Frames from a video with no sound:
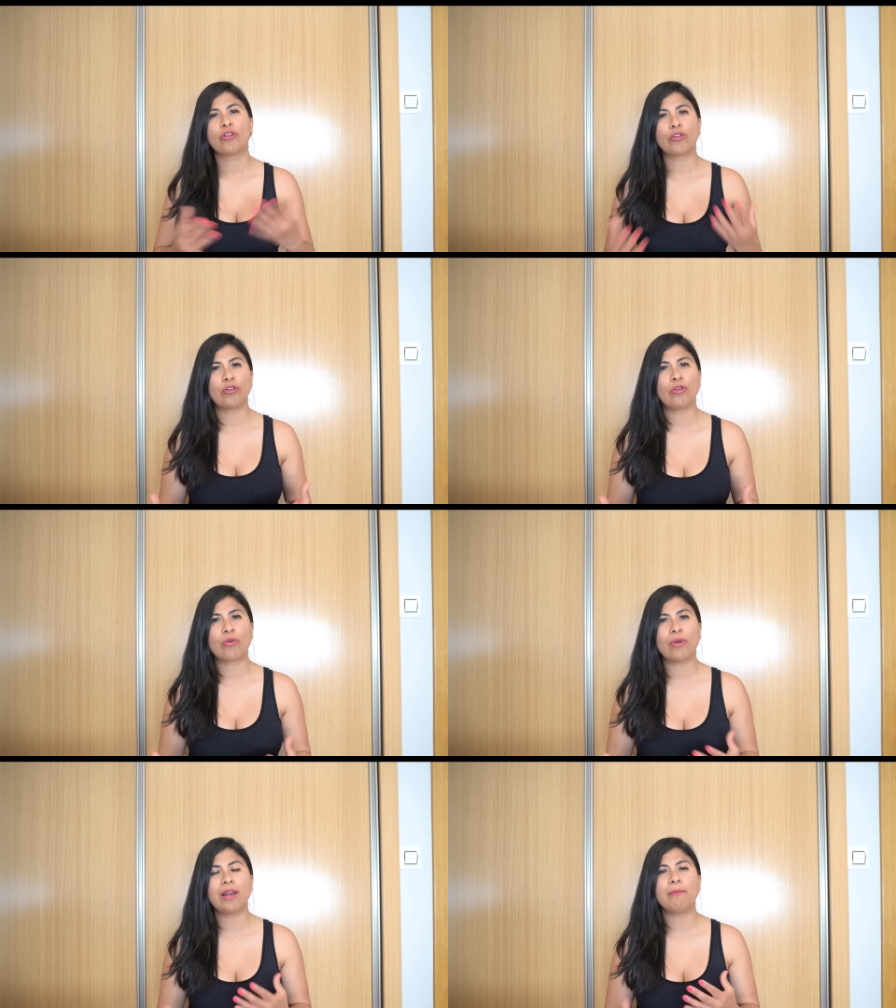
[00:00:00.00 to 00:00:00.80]
Con
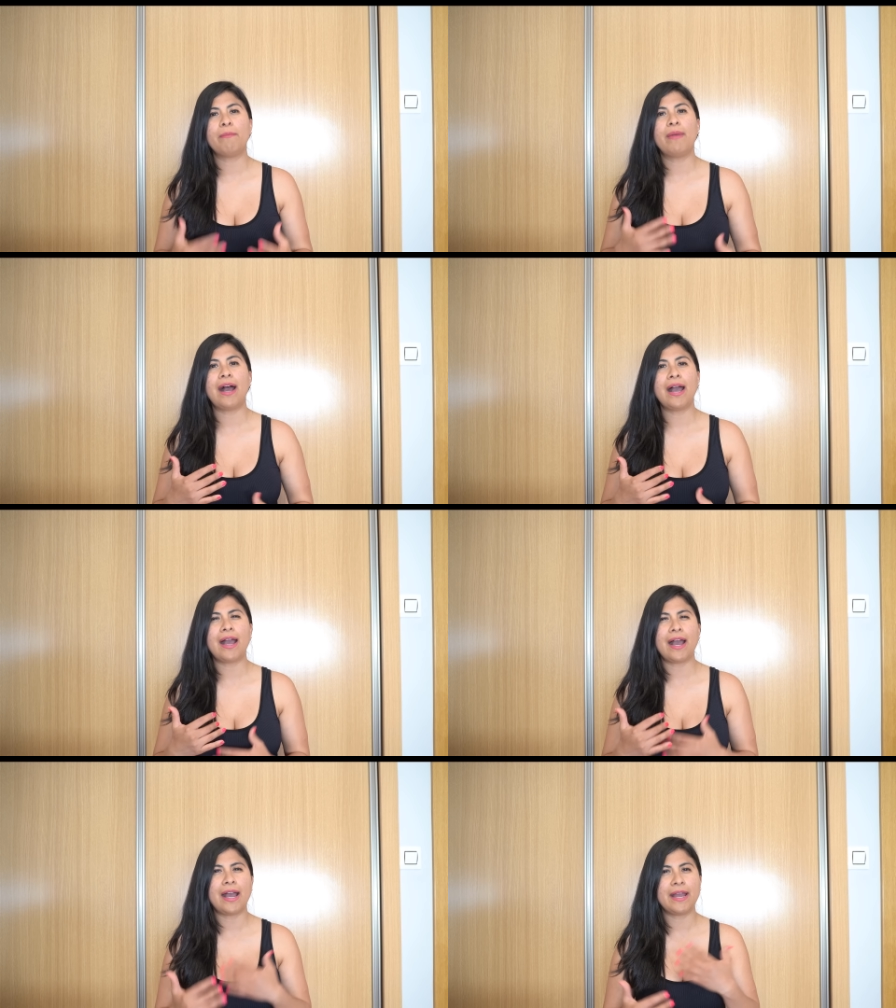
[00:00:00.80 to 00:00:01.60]
lo cual
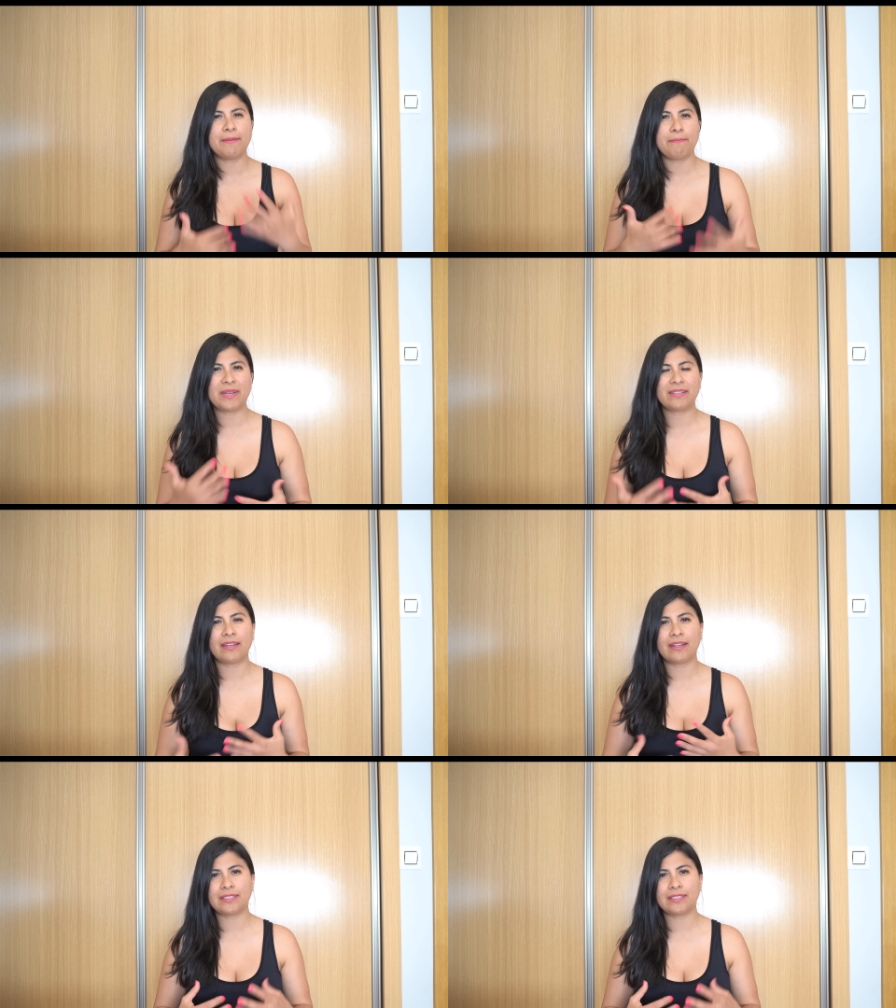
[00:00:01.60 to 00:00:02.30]
va a empezar